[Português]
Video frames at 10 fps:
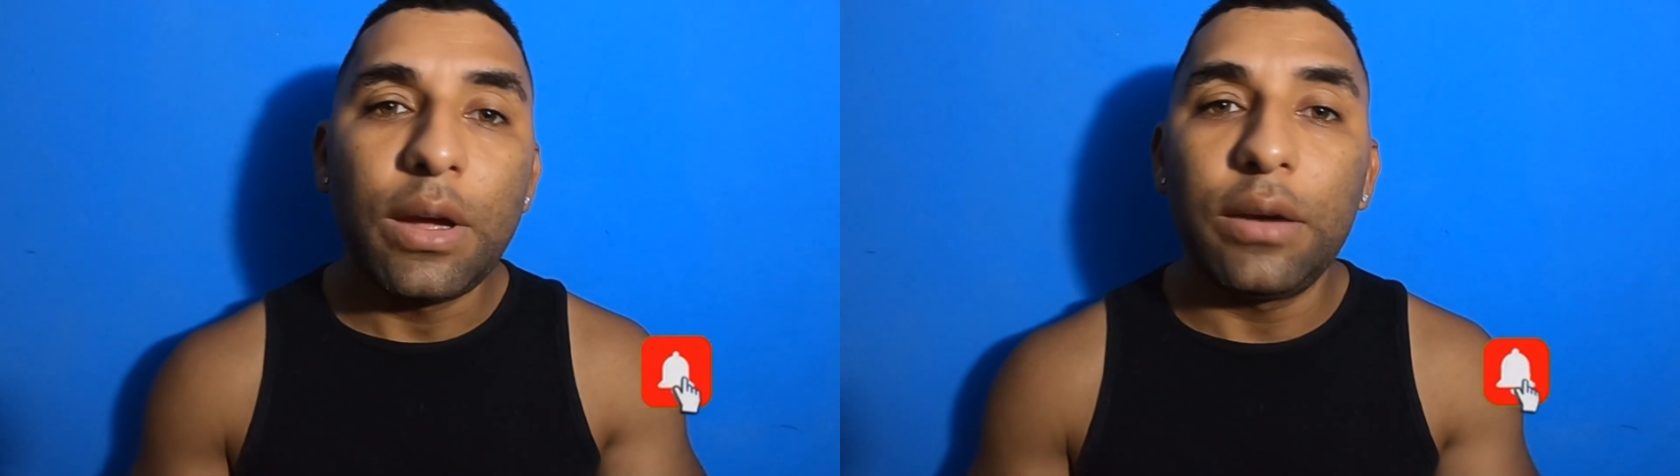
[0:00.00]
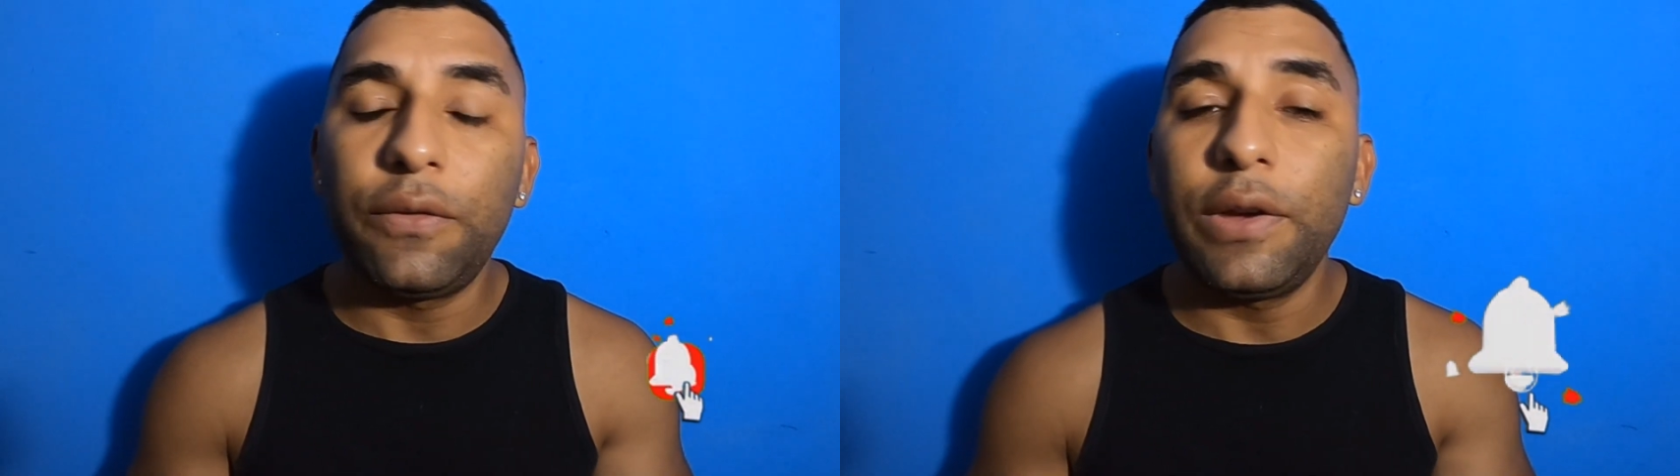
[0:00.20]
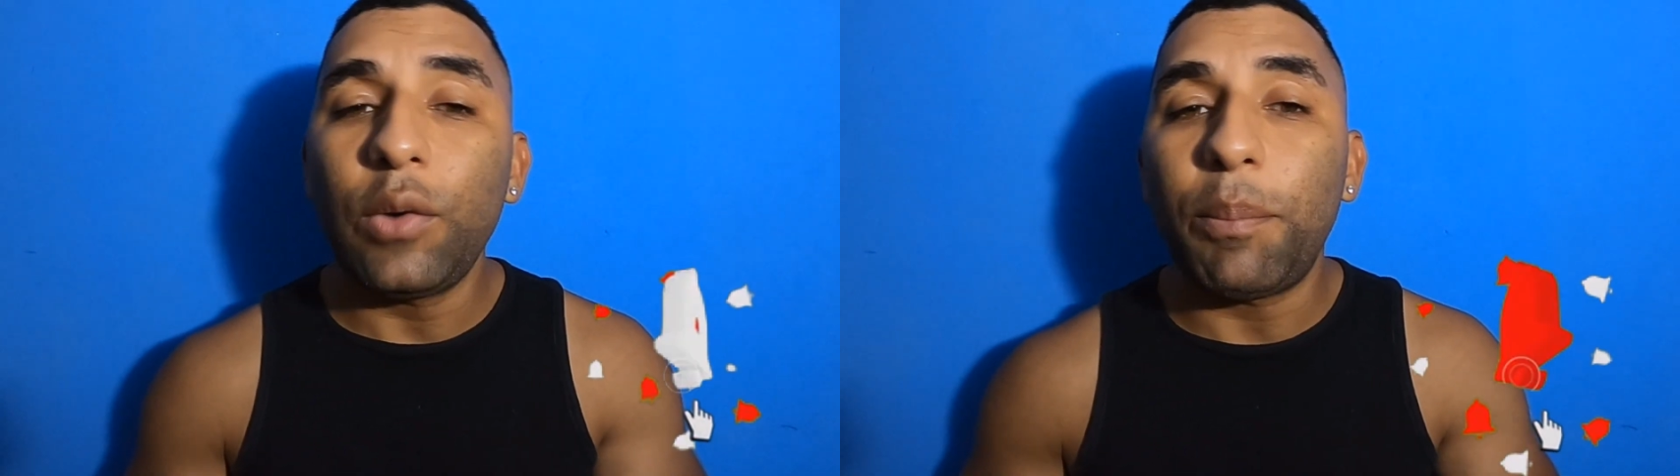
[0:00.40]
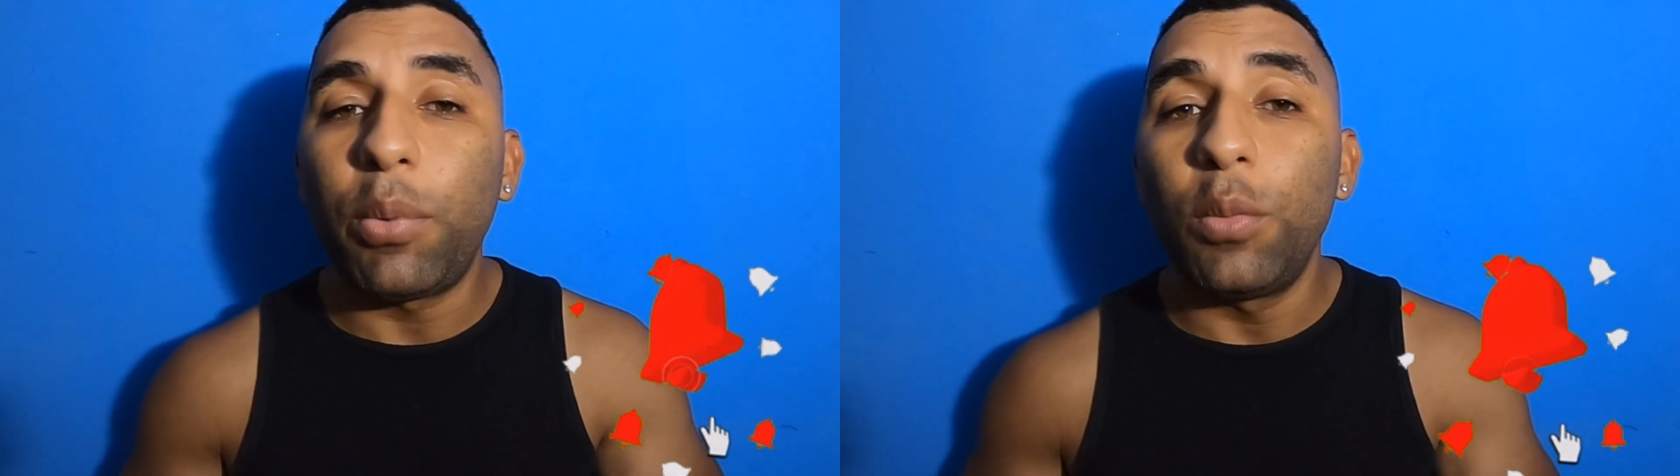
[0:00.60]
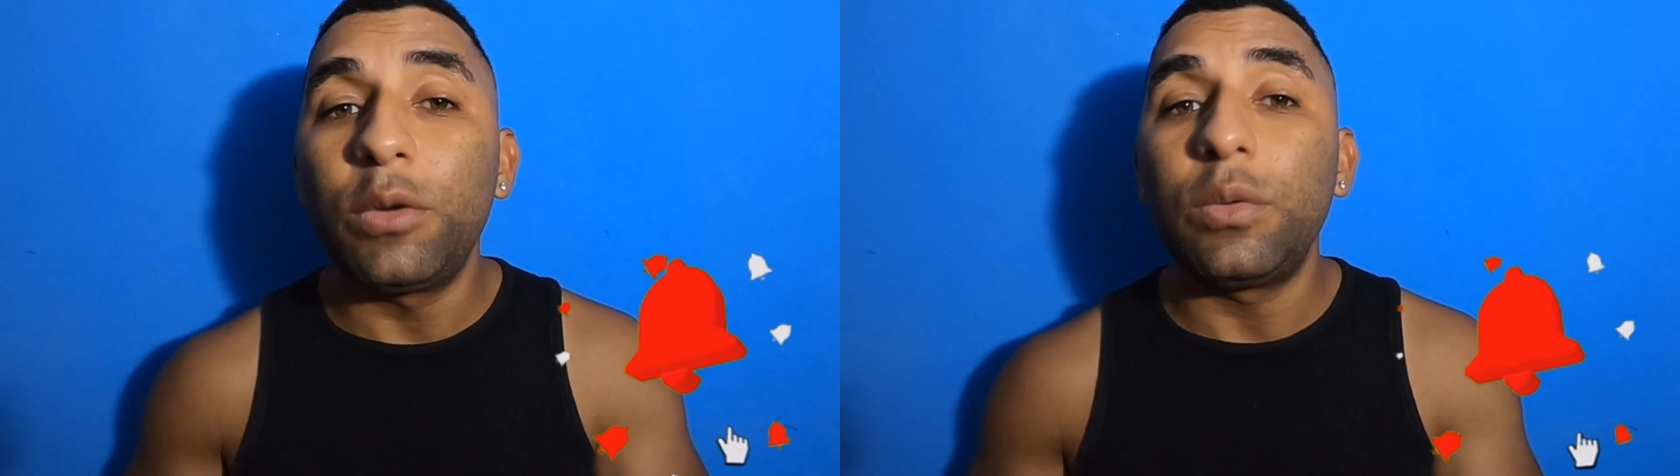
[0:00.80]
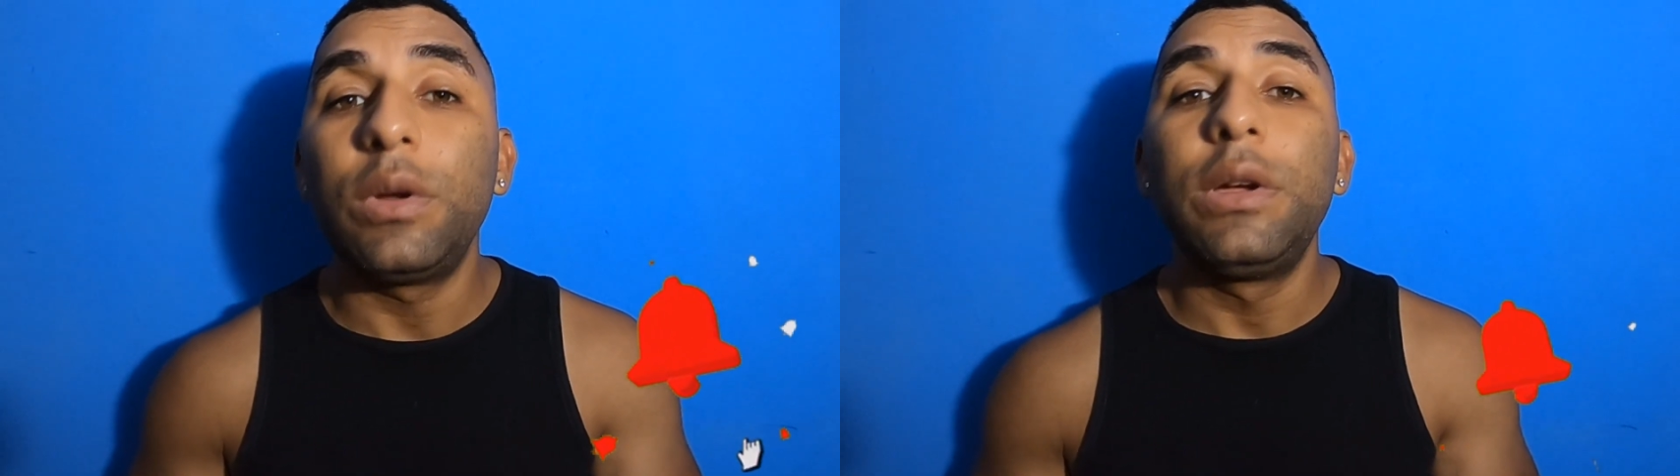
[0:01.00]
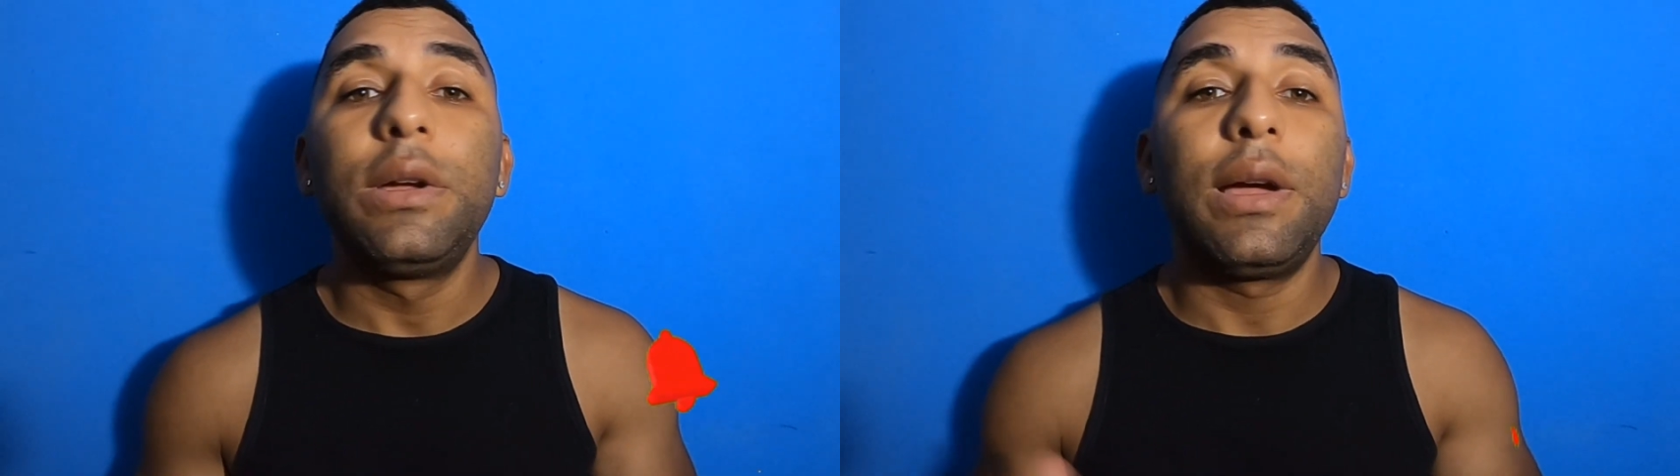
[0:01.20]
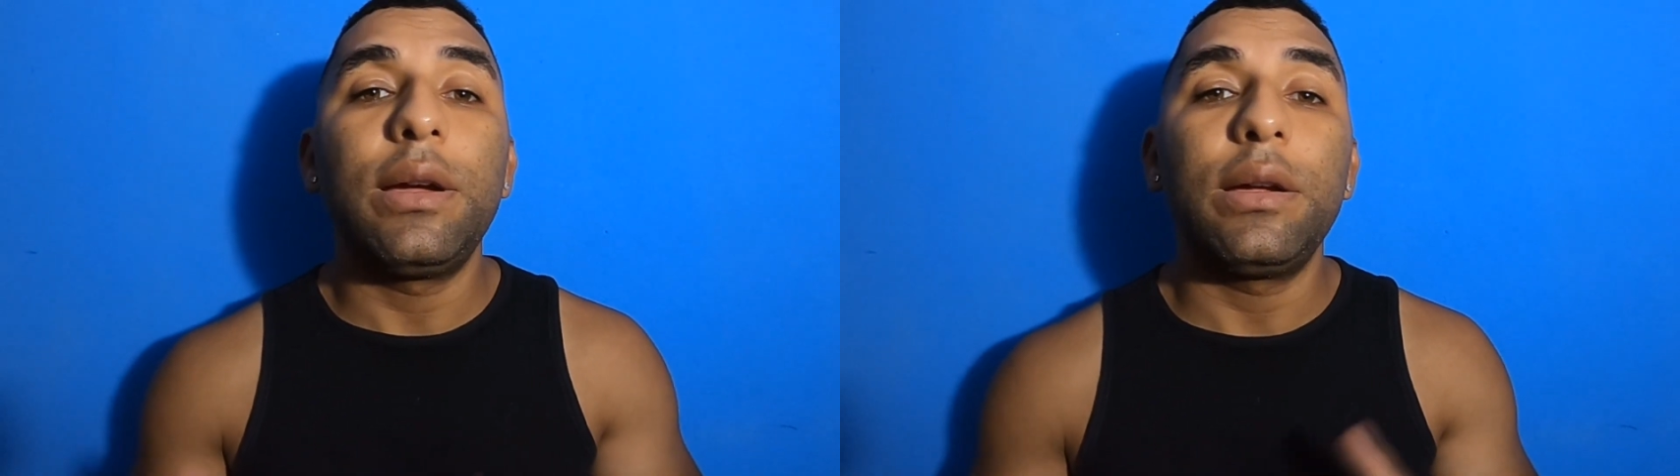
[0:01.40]
ele veio a público
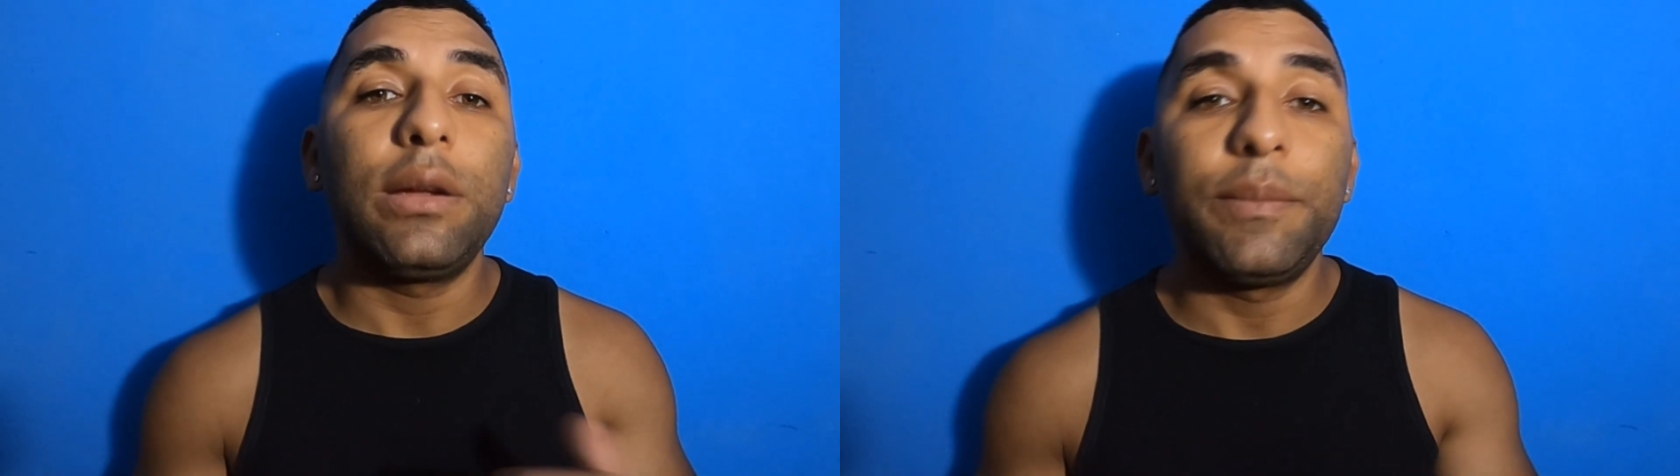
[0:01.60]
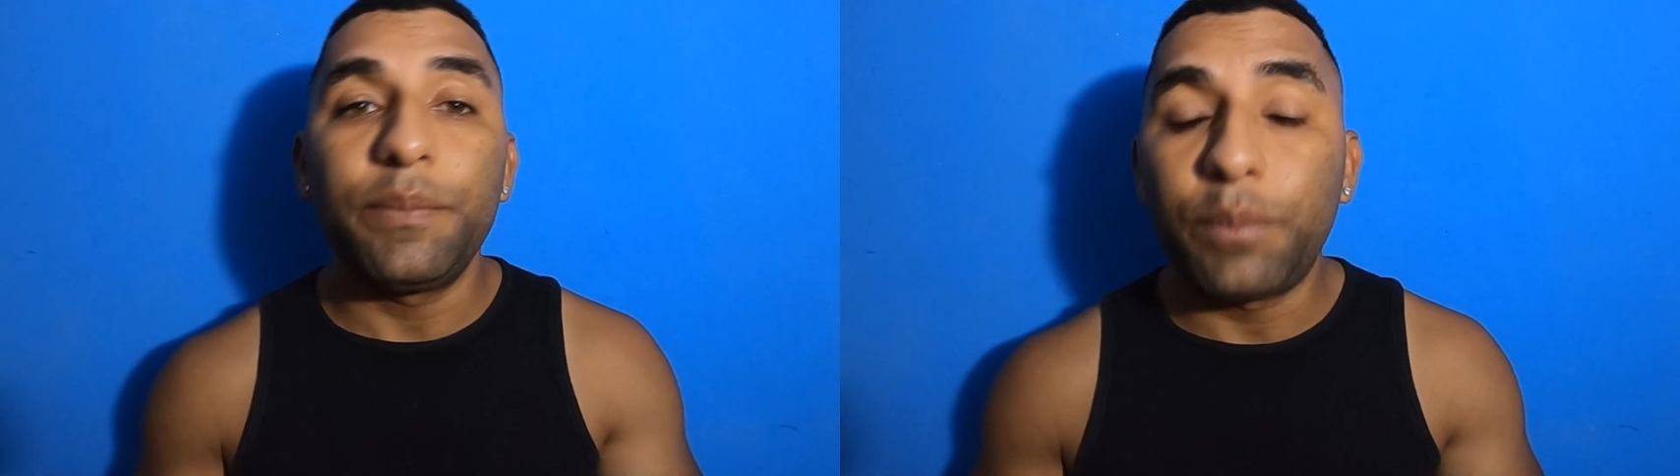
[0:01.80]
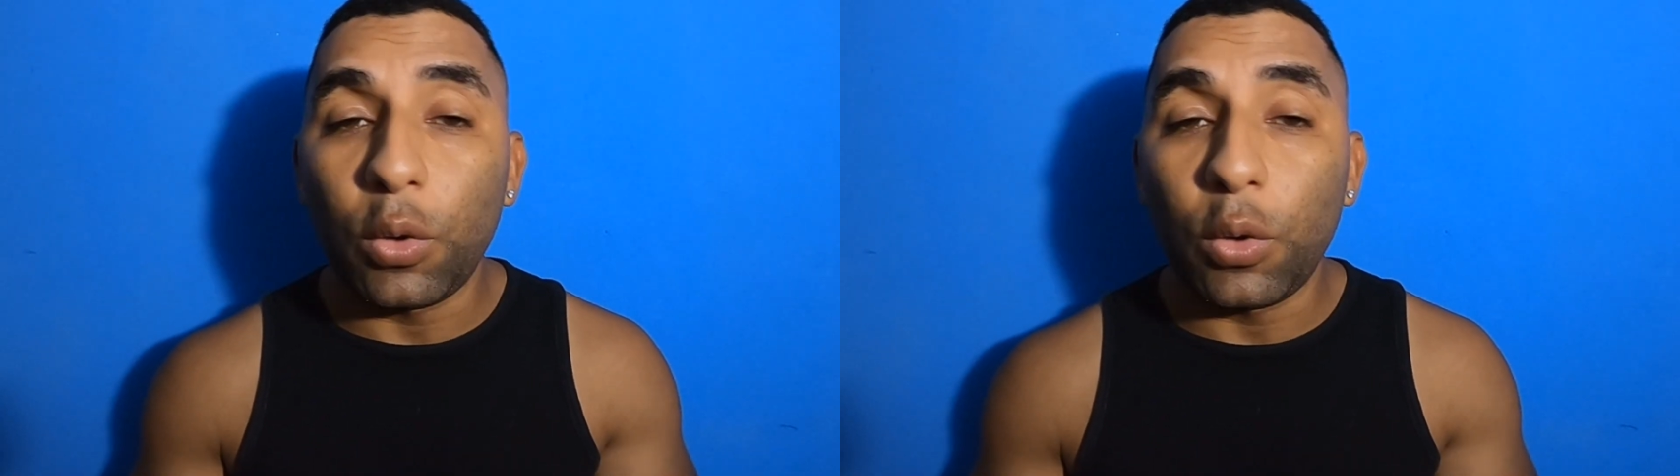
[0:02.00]
é,